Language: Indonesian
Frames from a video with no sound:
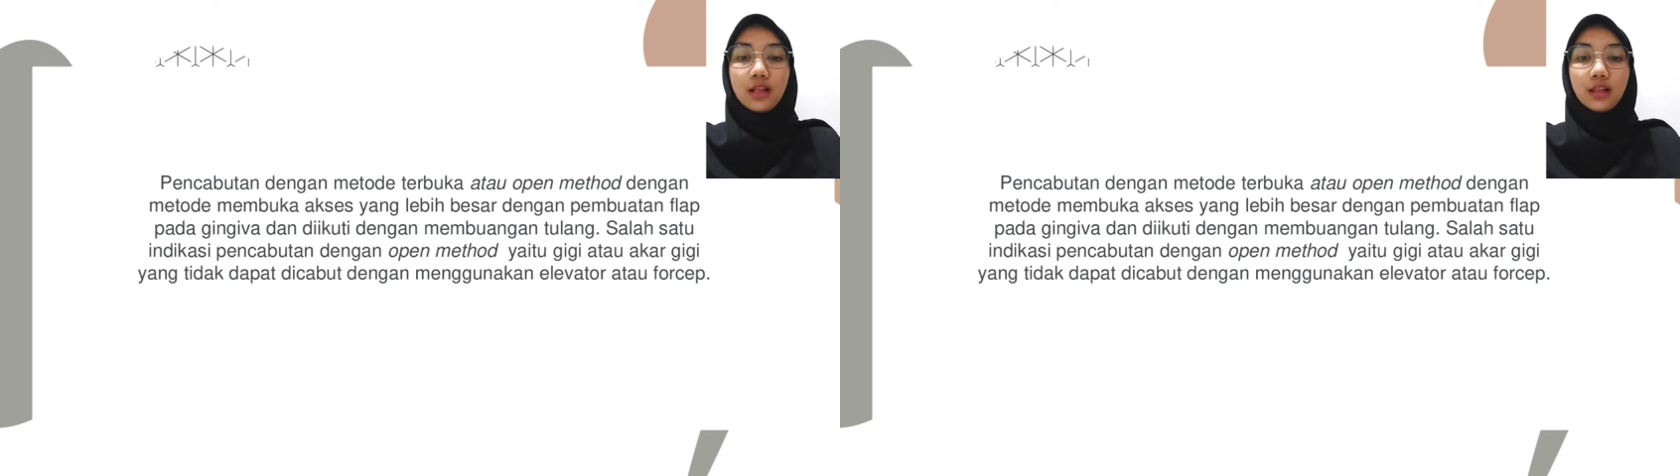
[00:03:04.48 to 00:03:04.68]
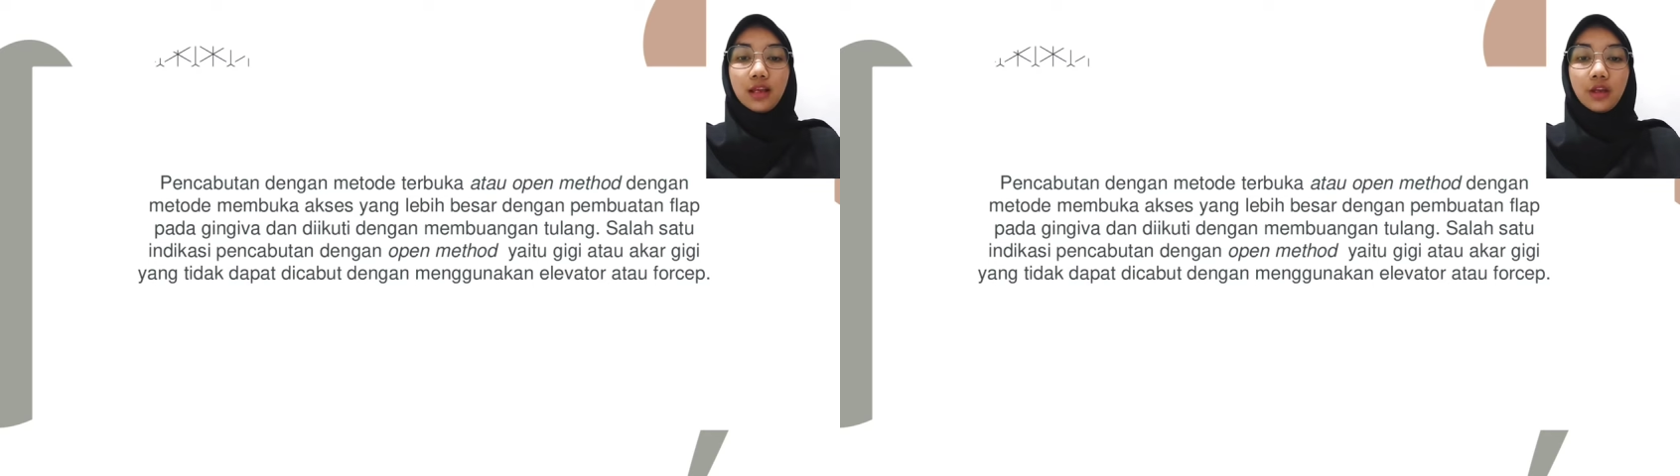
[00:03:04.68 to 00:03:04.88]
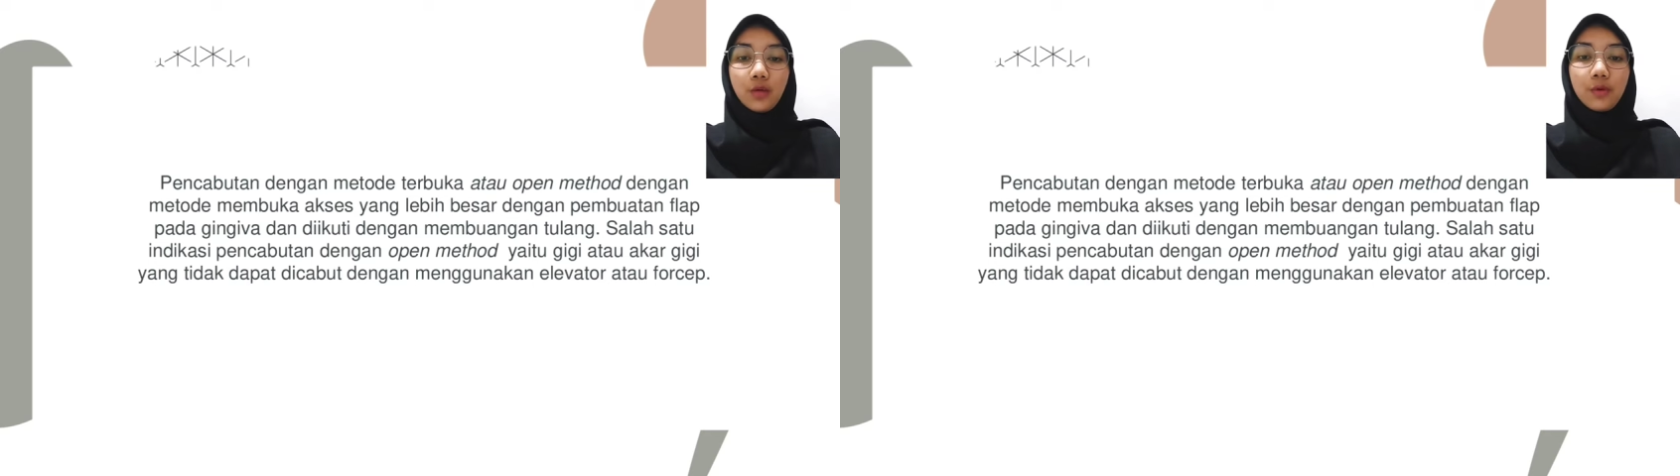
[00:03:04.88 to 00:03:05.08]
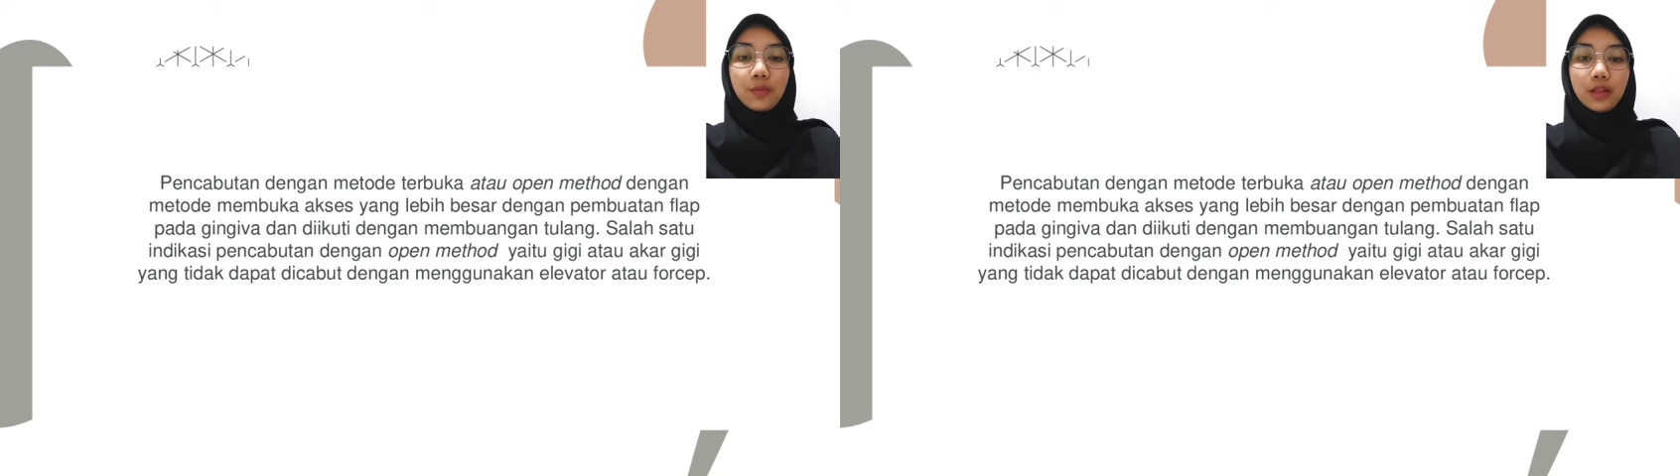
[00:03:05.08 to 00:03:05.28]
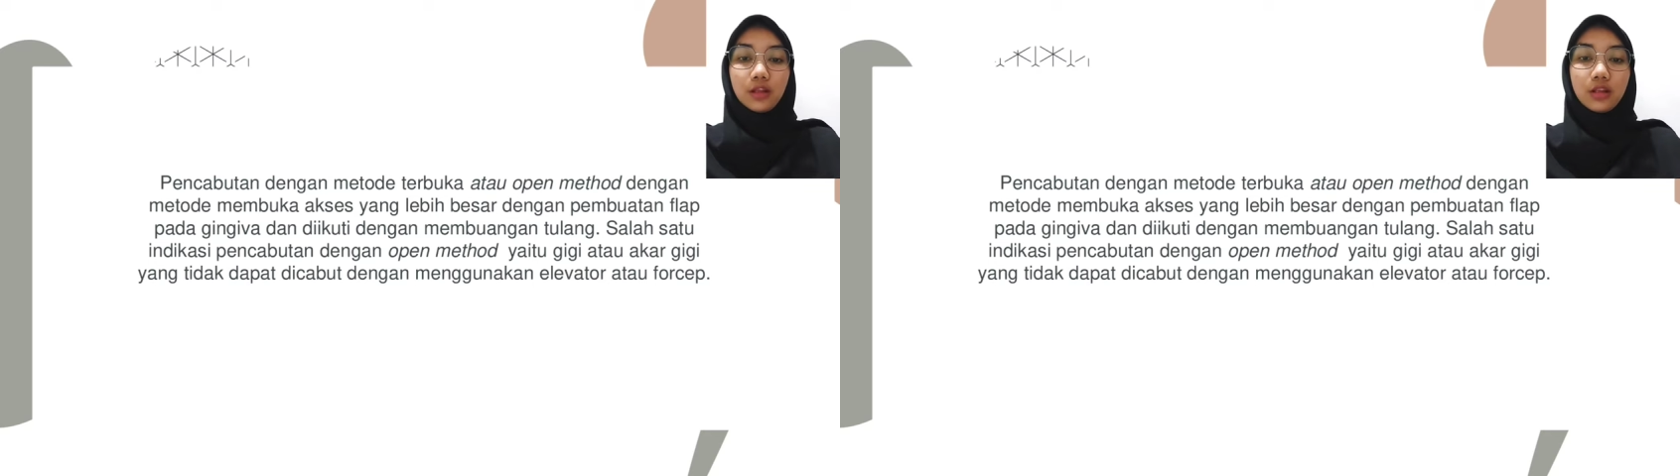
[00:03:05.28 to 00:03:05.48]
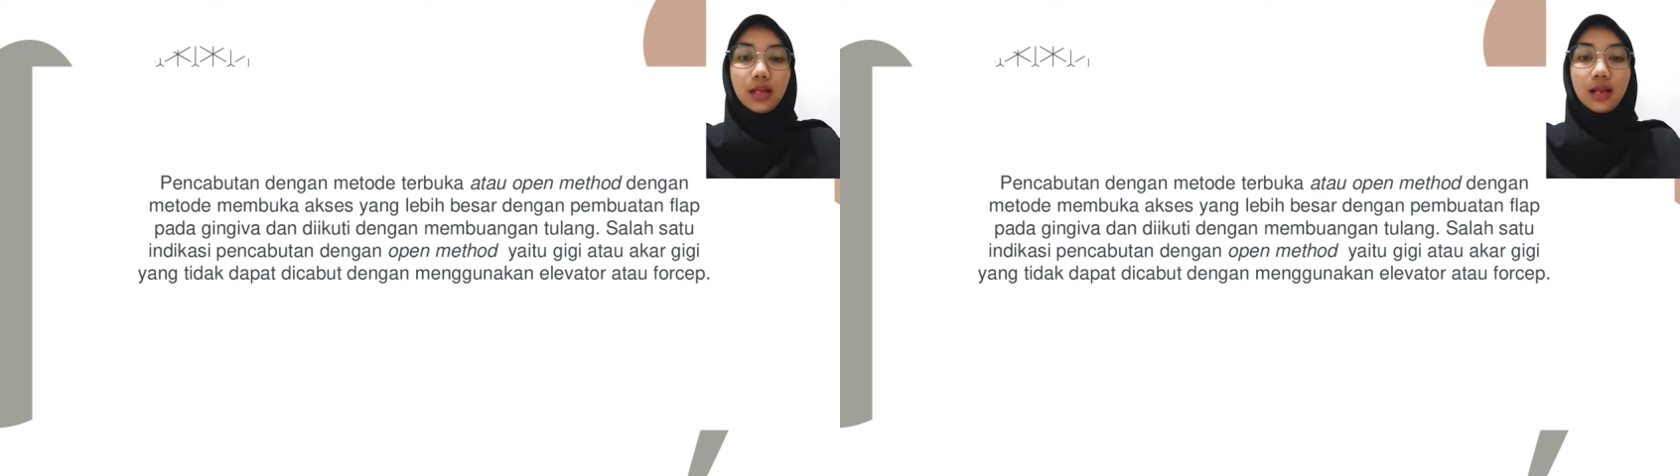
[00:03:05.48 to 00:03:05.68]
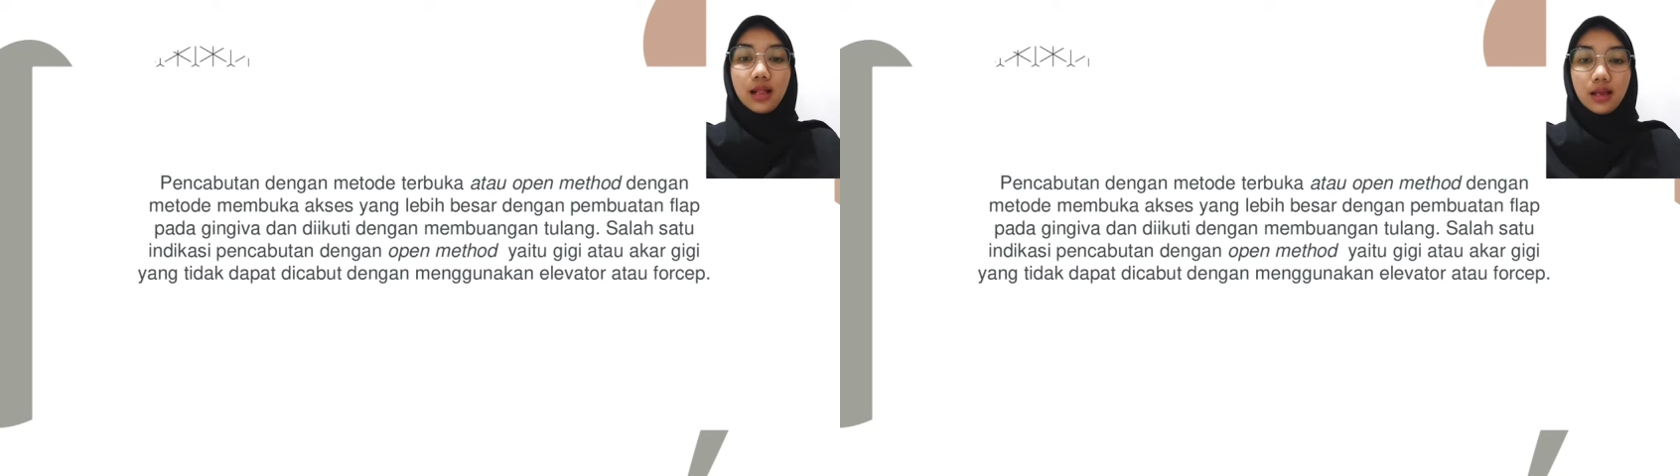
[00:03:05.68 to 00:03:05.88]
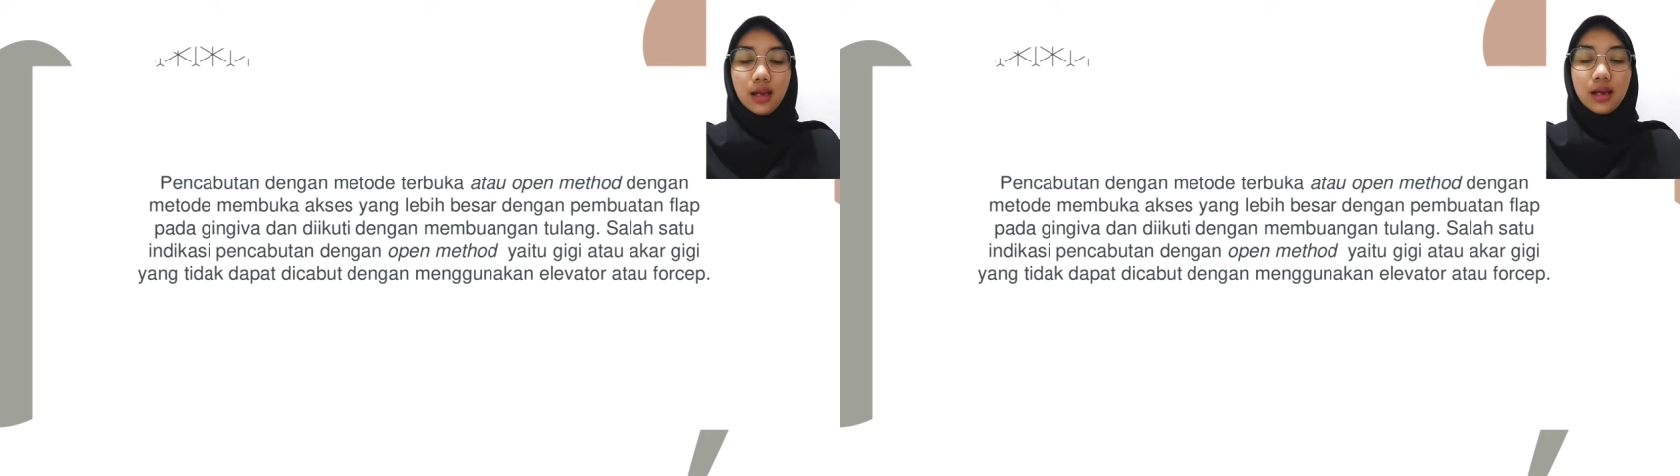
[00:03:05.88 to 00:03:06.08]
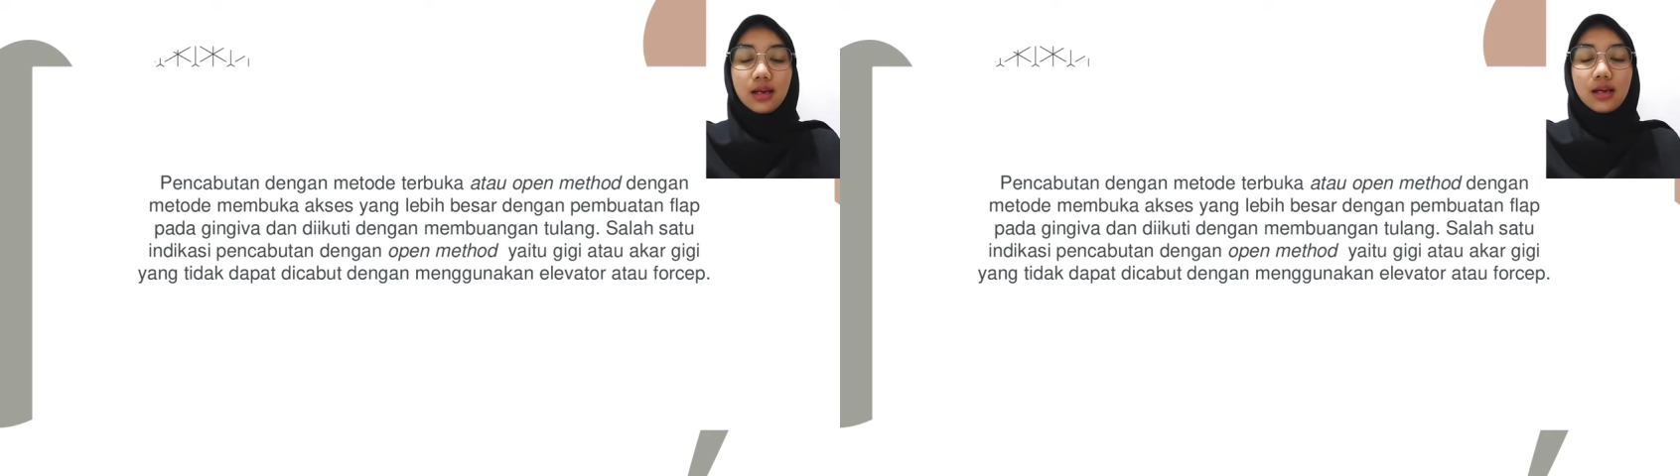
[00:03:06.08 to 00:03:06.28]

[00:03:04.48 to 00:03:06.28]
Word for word: dengan teknik open method adalah